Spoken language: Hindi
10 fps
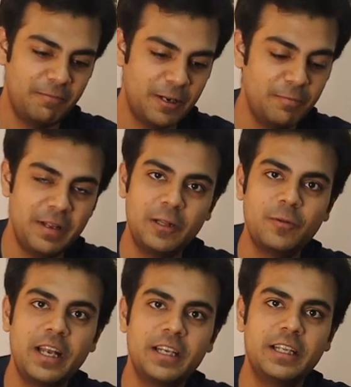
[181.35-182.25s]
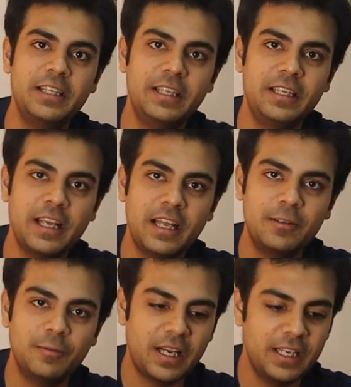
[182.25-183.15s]
मेरे को मेल तो आई रखी थी कि
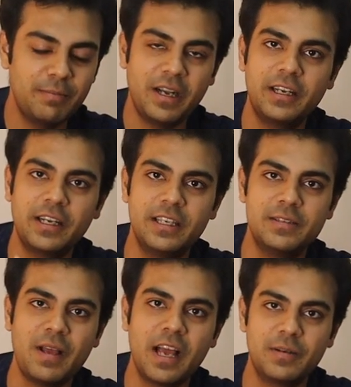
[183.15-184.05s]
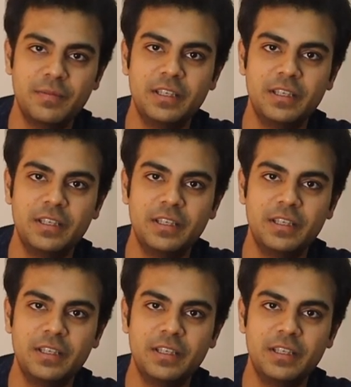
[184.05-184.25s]
यार तुम्हारे ये मेंटर है इस बैंक